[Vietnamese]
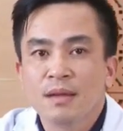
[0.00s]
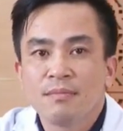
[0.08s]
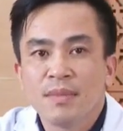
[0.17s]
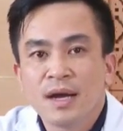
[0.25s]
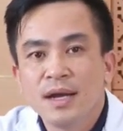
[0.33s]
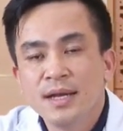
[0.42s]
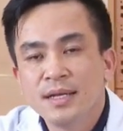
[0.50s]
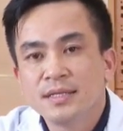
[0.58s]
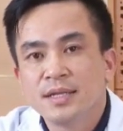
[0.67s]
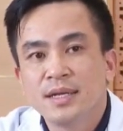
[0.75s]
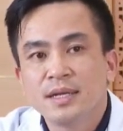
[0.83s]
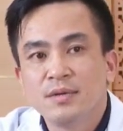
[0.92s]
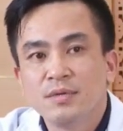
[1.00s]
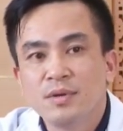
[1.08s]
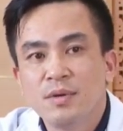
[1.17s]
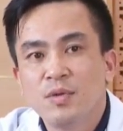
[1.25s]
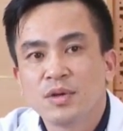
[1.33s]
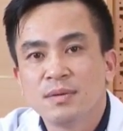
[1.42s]
mà gây đến dẫn đến ung thư
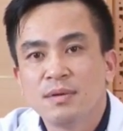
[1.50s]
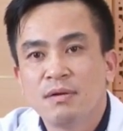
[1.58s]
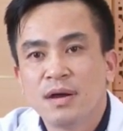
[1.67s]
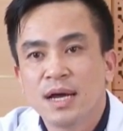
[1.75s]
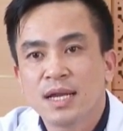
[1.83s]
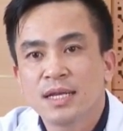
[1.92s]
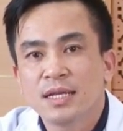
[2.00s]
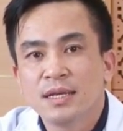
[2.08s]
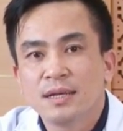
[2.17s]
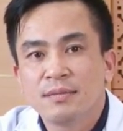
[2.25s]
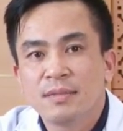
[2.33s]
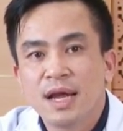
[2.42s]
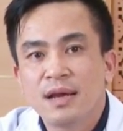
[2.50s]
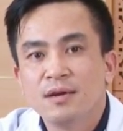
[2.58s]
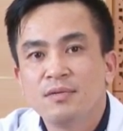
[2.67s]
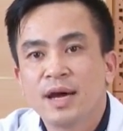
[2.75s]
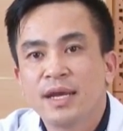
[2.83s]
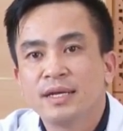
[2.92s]
biểu mô tế bào gan đang
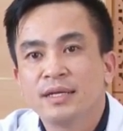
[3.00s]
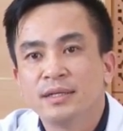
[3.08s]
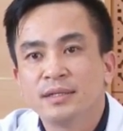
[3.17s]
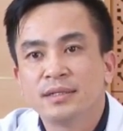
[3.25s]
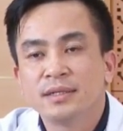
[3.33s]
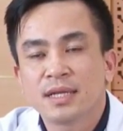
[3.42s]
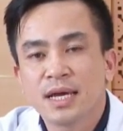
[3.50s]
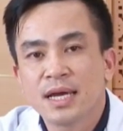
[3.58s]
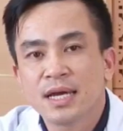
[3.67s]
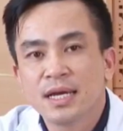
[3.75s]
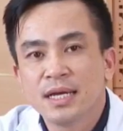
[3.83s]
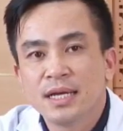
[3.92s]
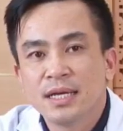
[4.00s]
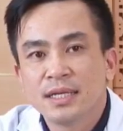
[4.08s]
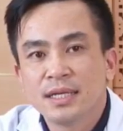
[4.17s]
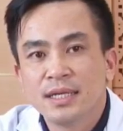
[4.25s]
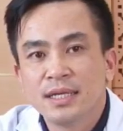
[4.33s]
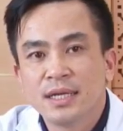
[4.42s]
lưu hành ở nước ta
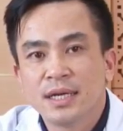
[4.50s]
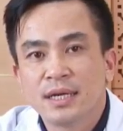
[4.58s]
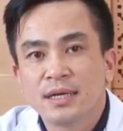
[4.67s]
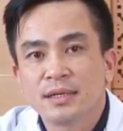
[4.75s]
thì